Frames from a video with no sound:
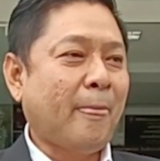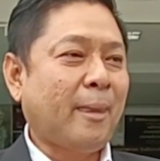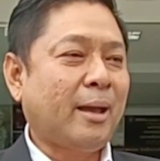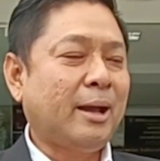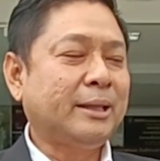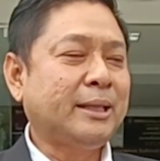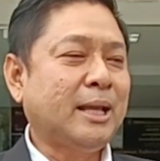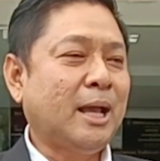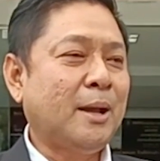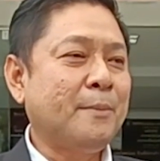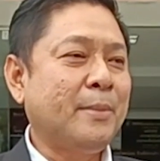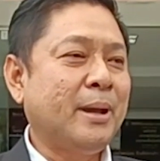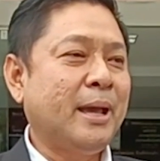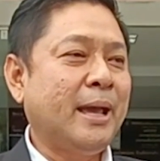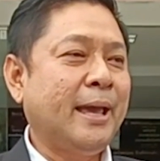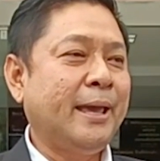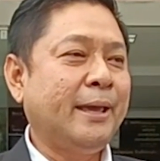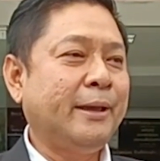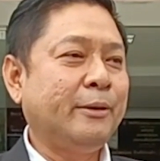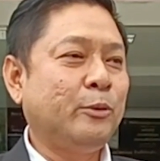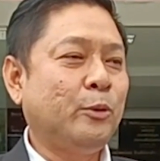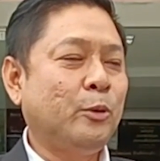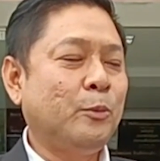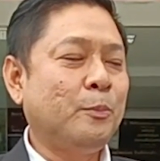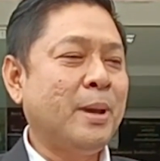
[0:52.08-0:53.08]
ก็ทำให้
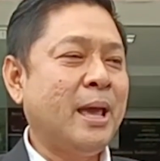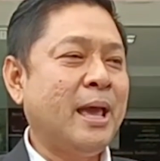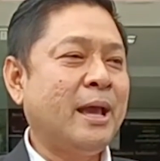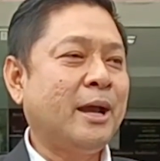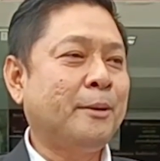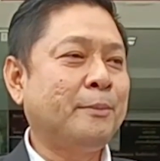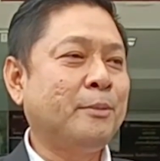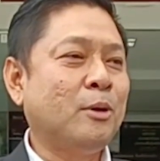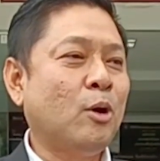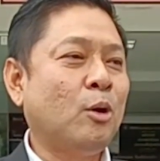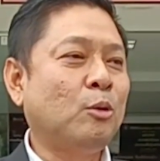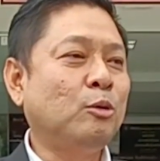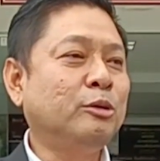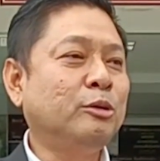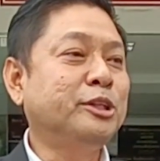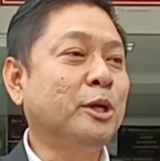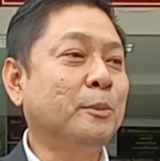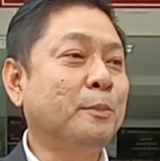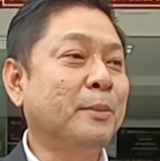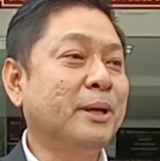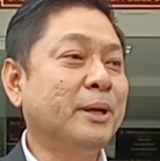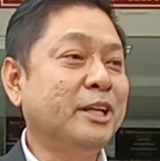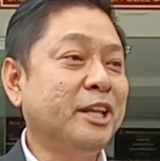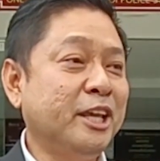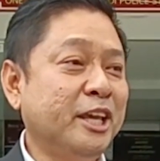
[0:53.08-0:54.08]
คุณแม่กับน้องรู้สึก
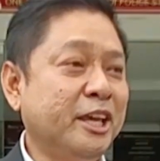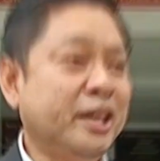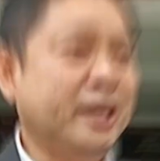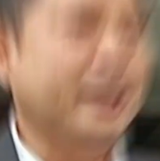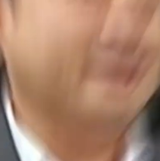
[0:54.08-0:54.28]
ไม่ดี